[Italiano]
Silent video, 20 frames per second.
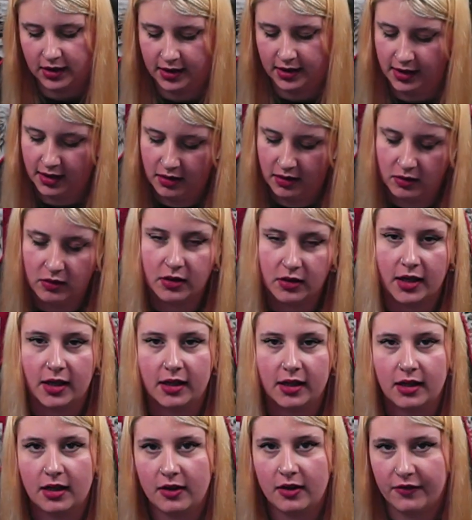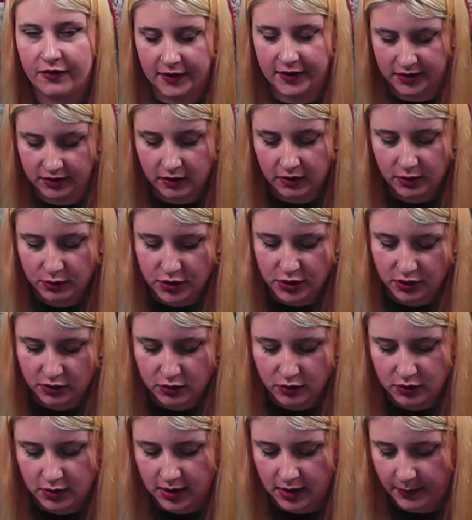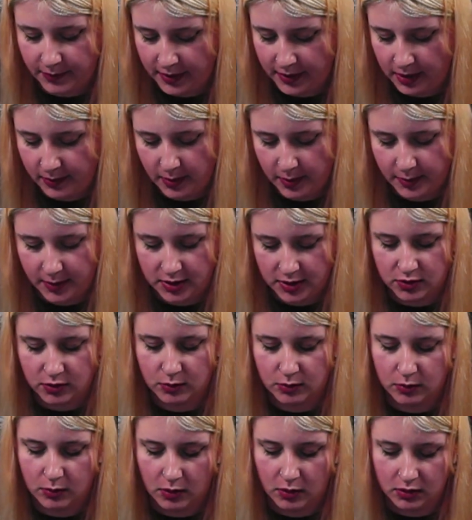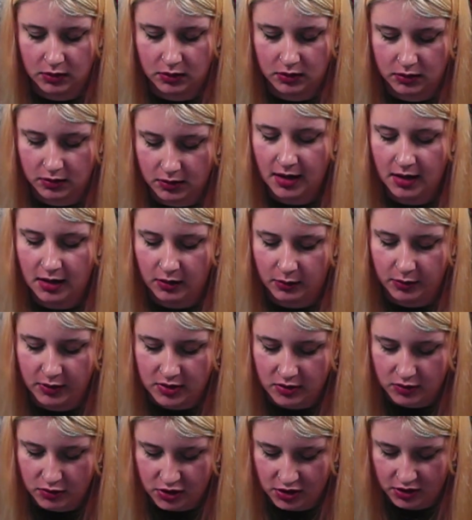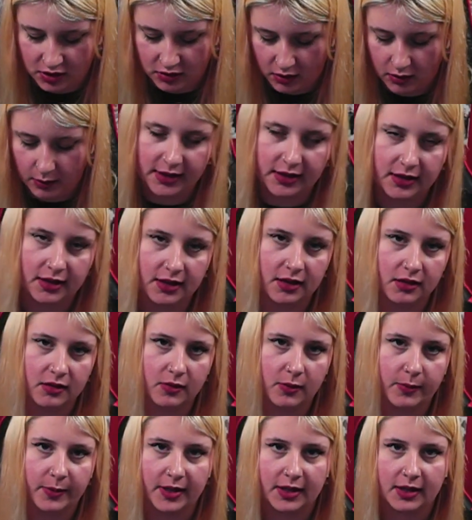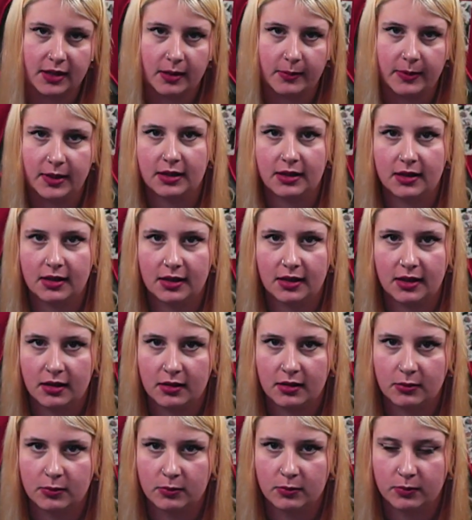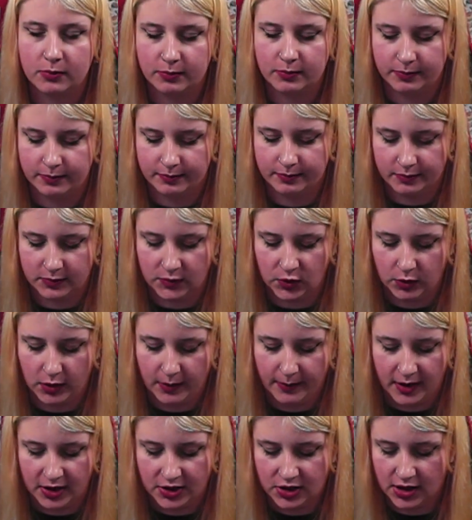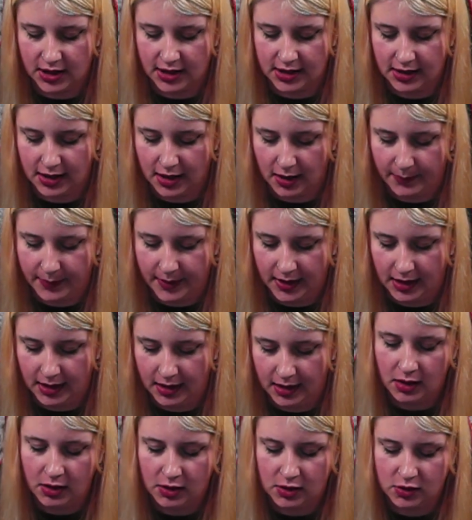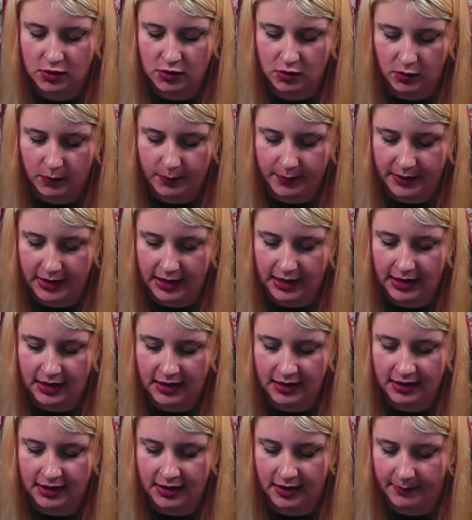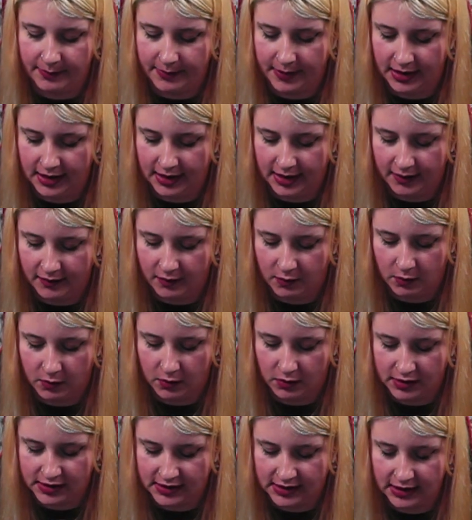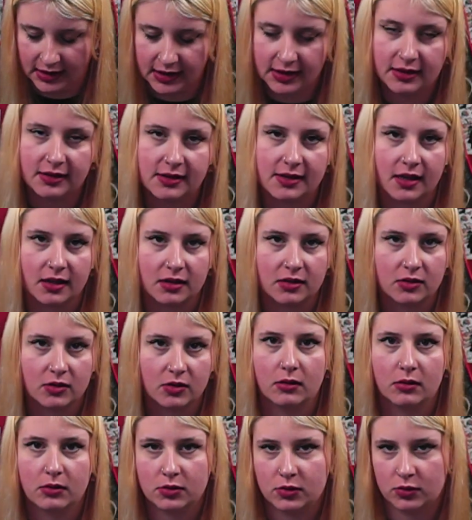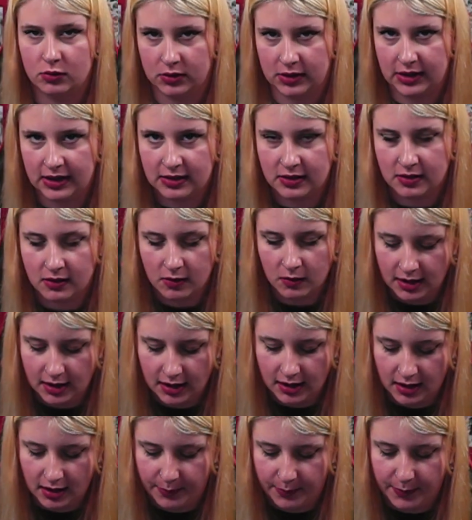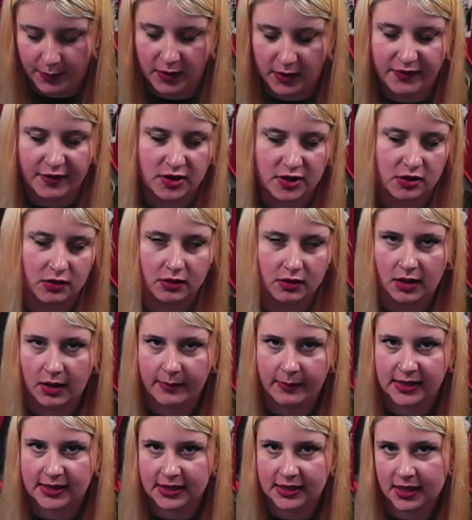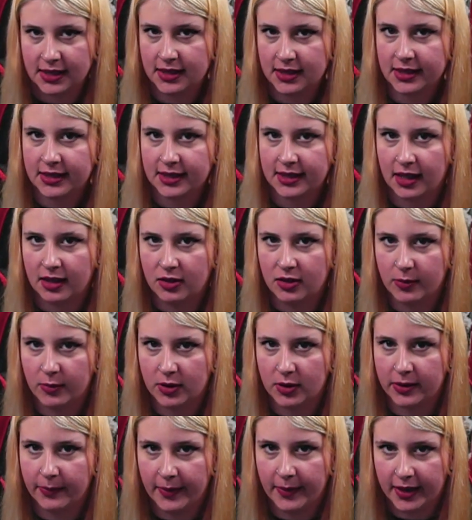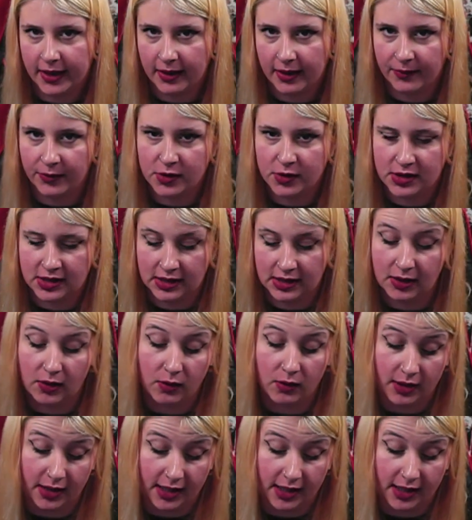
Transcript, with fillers: Ok, allora l'effetto che è uscito sui capelli mi piace un botto. Questo è uscito mettendo praticamente un'immagine di capelli sopra i capelli che avevo stilizzato sul teschio e poi facendo delle maschere di taglio e moltiplicando.